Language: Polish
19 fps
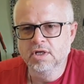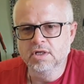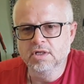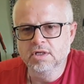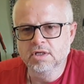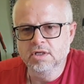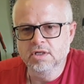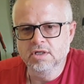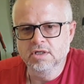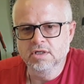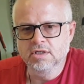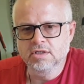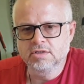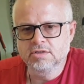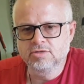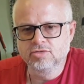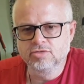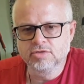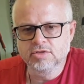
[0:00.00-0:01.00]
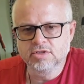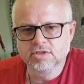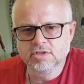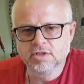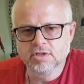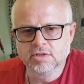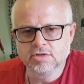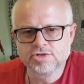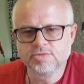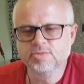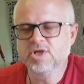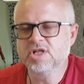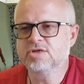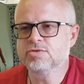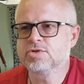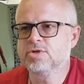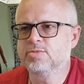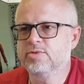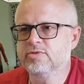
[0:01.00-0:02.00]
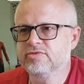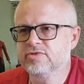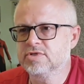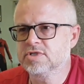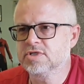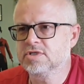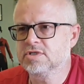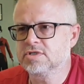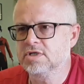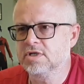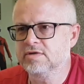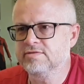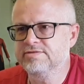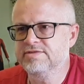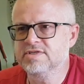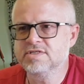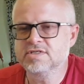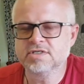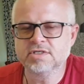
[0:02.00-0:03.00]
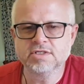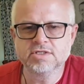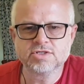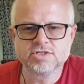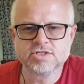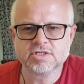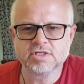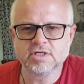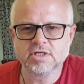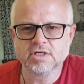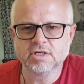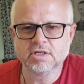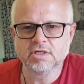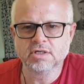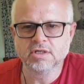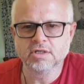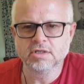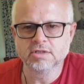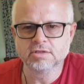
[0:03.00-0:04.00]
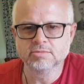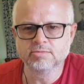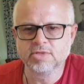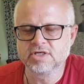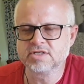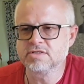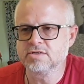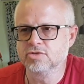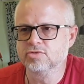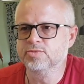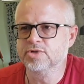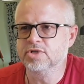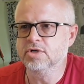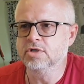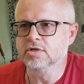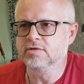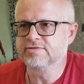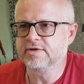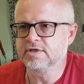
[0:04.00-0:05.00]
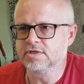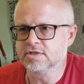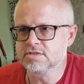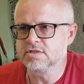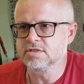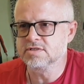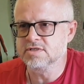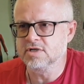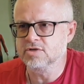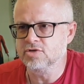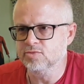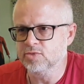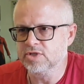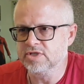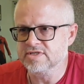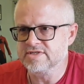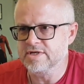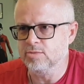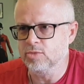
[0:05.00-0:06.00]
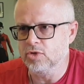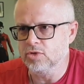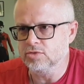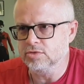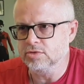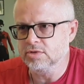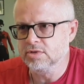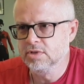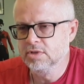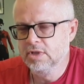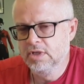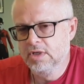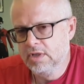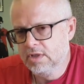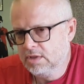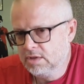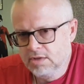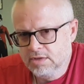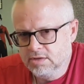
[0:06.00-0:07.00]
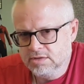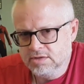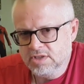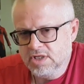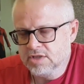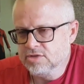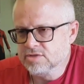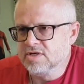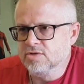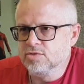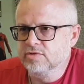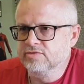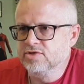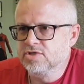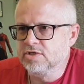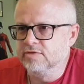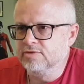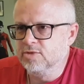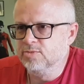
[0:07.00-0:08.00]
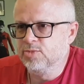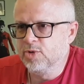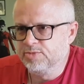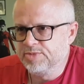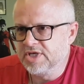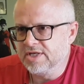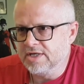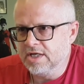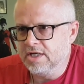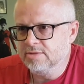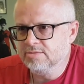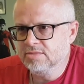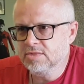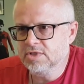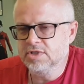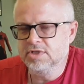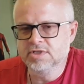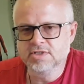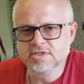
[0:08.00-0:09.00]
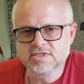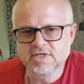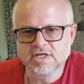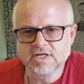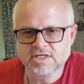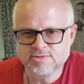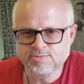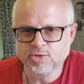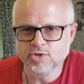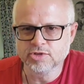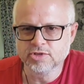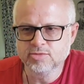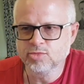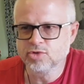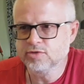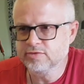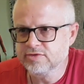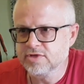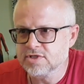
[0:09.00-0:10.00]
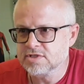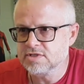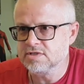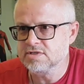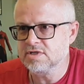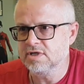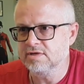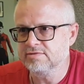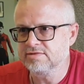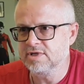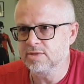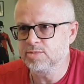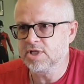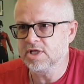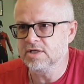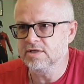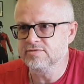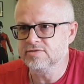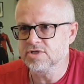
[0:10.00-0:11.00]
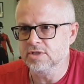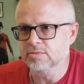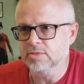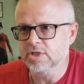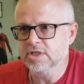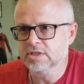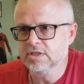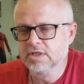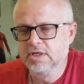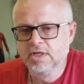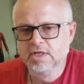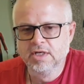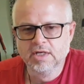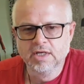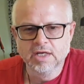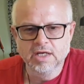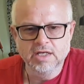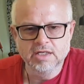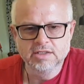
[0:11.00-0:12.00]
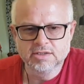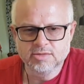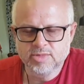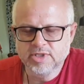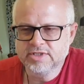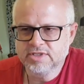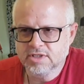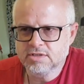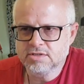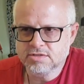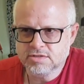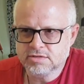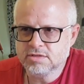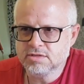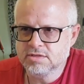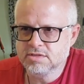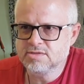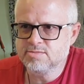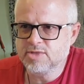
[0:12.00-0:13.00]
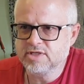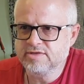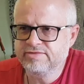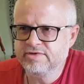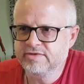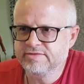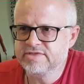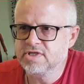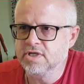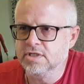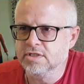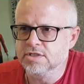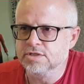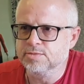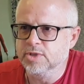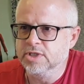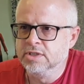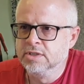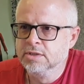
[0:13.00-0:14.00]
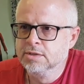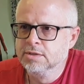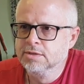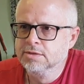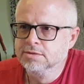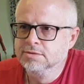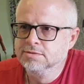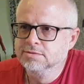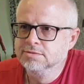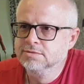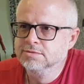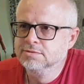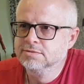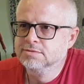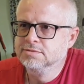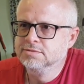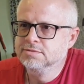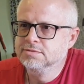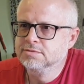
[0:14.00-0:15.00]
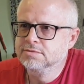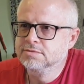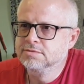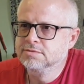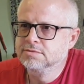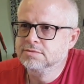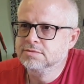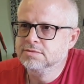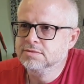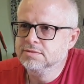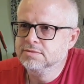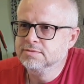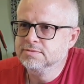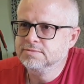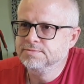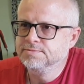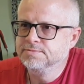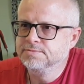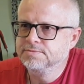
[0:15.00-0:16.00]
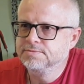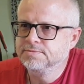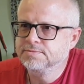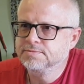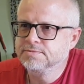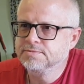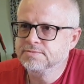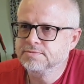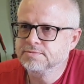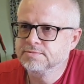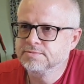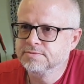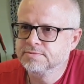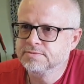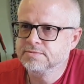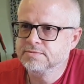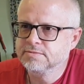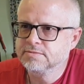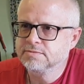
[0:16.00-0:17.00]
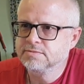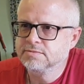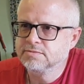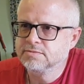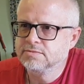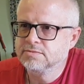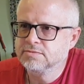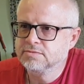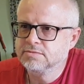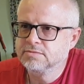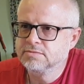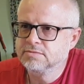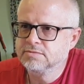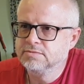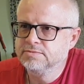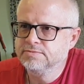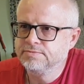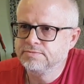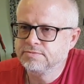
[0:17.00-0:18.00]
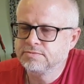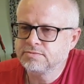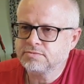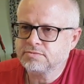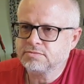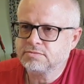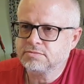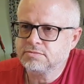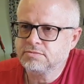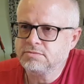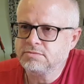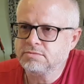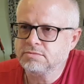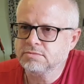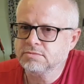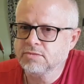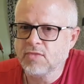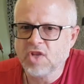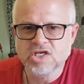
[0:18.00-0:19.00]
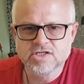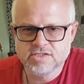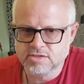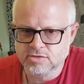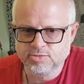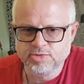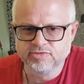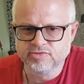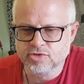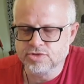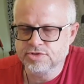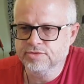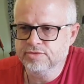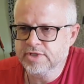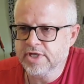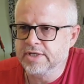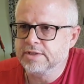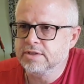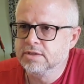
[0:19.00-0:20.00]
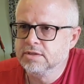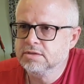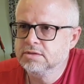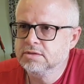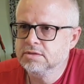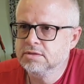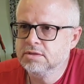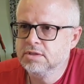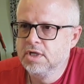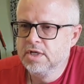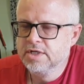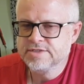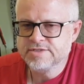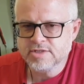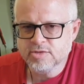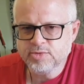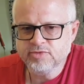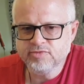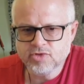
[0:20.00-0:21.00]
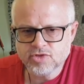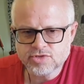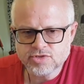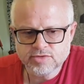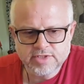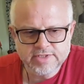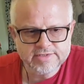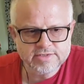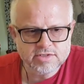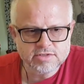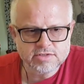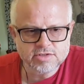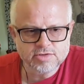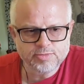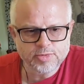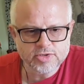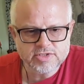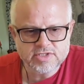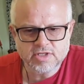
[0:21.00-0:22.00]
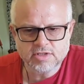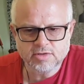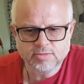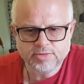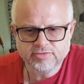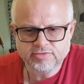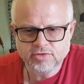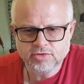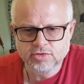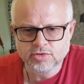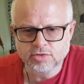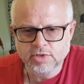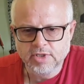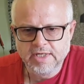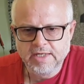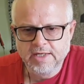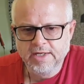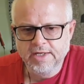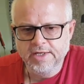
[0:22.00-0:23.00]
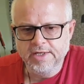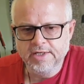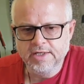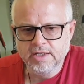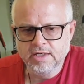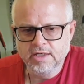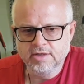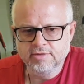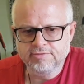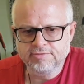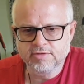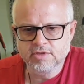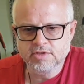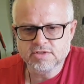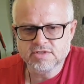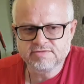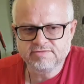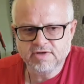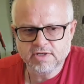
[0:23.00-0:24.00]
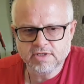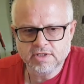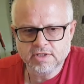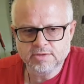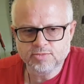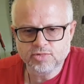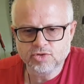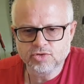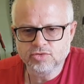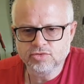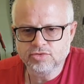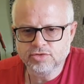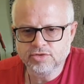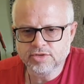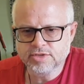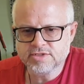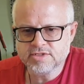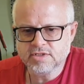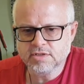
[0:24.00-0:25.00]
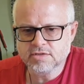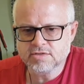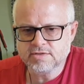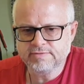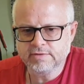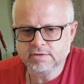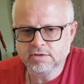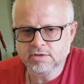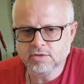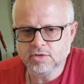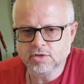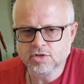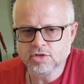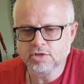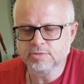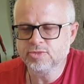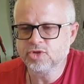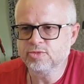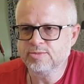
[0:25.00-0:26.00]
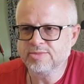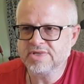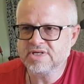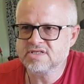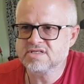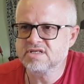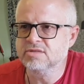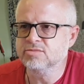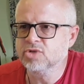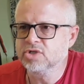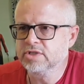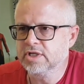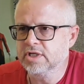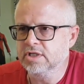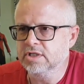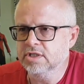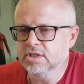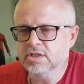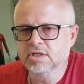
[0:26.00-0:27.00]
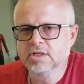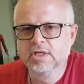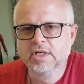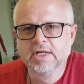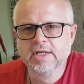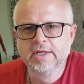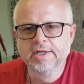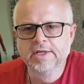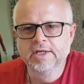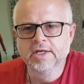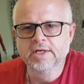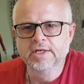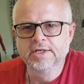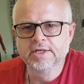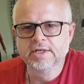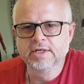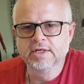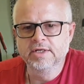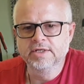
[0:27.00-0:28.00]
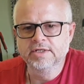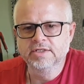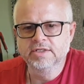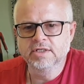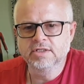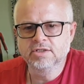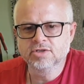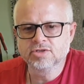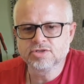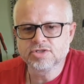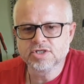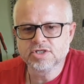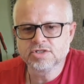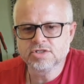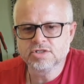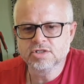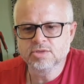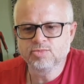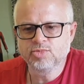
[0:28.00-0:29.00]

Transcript: E, który ośmielił się powiedzieć na wizji, że on bardzo lubi golfa i jest to znakomity samochód. Ja go całkowicie w tym popieram i zaraz po nim również zostałem wdeptany w ziemię ale obaj jakoś zmartwychwstaliśmy. No dobra, a to pytanie, czy Golf i Passat są wyznacznikami w swojej klasie? Z całą pewnością tak. Są. Z całą pewnością tak z dosyć prostego powodu. E, Volkswagen produkując tę swoją ogromną masę modeli, e, jednocześnie